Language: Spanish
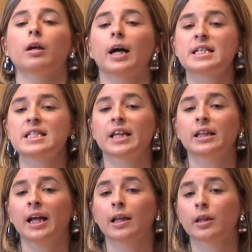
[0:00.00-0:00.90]

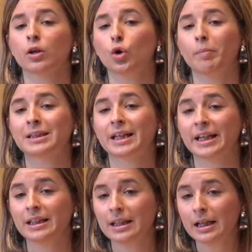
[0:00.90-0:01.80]
asciende al
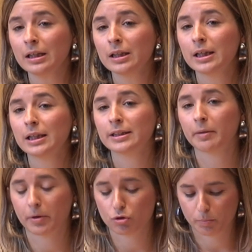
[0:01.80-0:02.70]
0,30
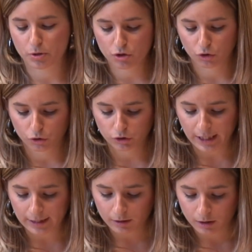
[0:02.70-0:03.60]
del presupuesto
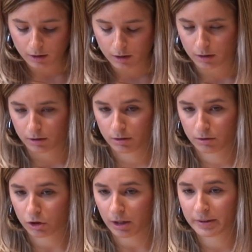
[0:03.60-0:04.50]
total Mm,
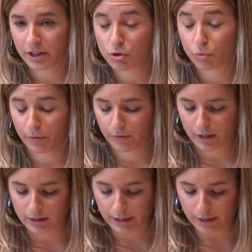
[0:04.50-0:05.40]
totalmente
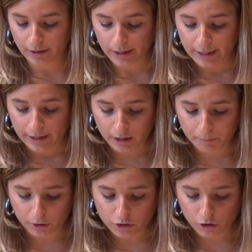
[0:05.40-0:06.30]
insuficiente y
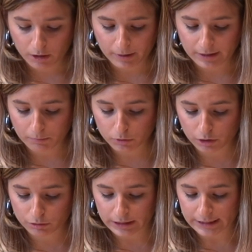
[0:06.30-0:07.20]
por eso demandamos
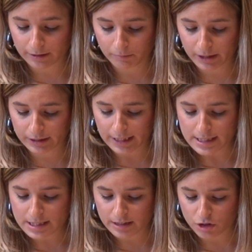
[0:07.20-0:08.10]
en nuestras
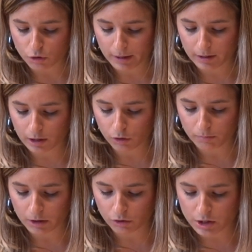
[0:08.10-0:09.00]
enmiendas 3,5
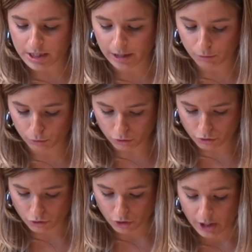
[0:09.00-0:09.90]
millones de
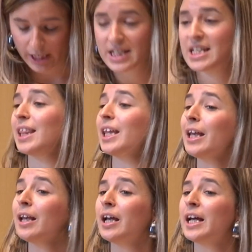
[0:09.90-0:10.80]
euros, es
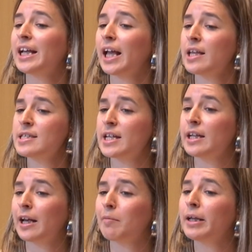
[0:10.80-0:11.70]
decir, que se
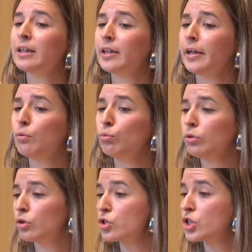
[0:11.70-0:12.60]
incremente
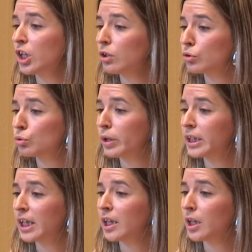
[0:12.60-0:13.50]
un
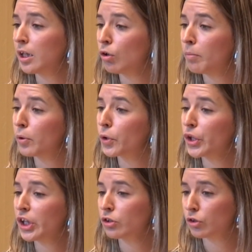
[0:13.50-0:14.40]

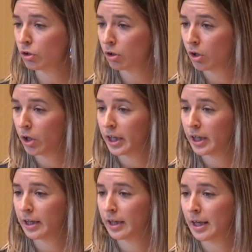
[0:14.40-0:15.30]
245%
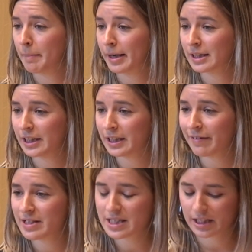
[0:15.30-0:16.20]
eh, la
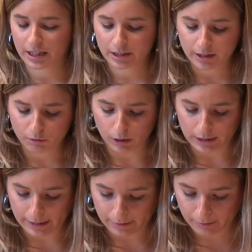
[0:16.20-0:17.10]
partida destinada a
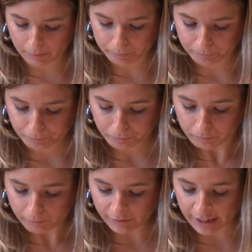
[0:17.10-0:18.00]
igualdad.
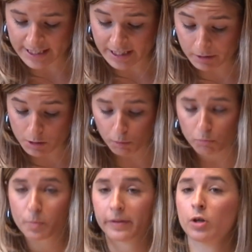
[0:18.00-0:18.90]
Asimismo,
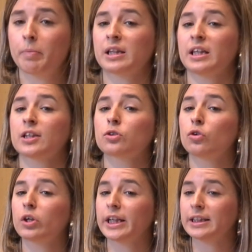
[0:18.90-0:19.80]
hemos pedido partidas
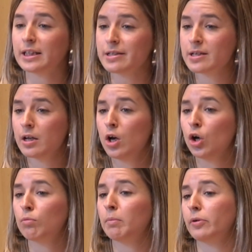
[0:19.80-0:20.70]
concretas,
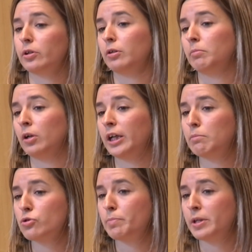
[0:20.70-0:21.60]
como por ejemplo la que
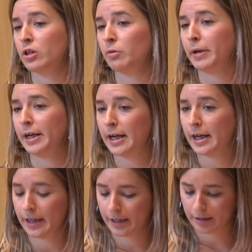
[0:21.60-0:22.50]
hemos pedido
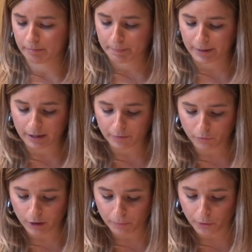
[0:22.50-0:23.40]
para eh, el mapa de la
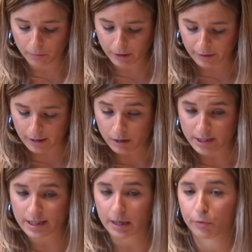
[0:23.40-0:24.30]
ciudad prohibida,
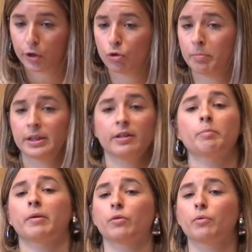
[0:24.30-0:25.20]
que se elaboró con
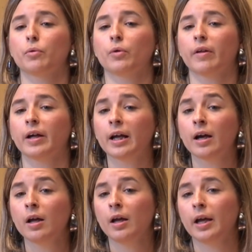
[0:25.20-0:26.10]
participación
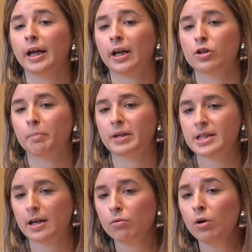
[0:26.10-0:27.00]
ciudadana el año
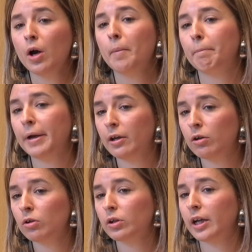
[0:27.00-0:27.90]
pasado,
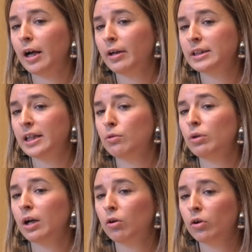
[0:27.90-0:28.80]
pero que ahora está en un
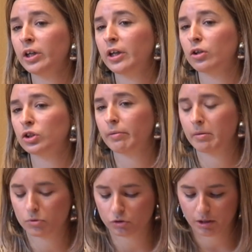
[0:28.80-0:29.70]
cajón y que no
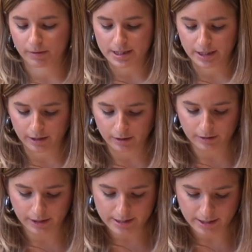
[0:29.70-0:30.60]
sabemos qué va a ser
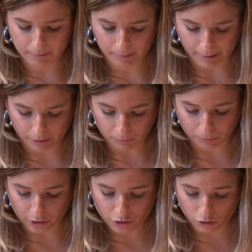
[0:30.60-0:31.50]
de ese mapa. ¿no?
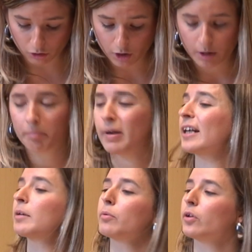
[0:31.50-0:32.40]
Por eso,
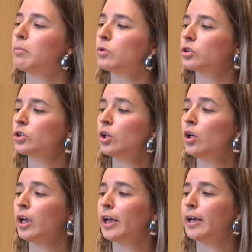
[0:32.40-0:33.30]
para que podamos
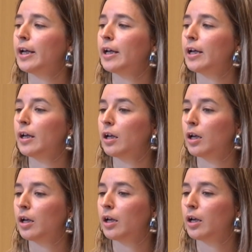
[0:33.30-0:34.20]

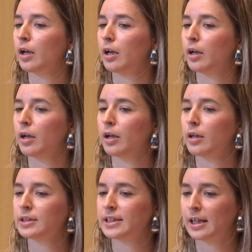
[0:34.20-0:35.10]

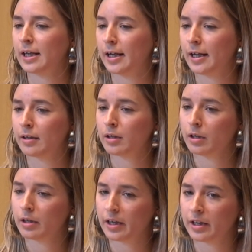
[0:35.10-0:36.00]
eh,
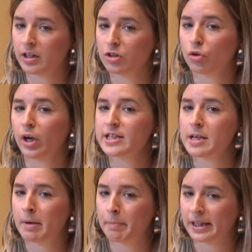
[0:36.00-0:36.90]
sacar rédito a
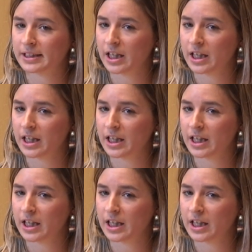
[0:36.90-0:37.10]
ese mapa que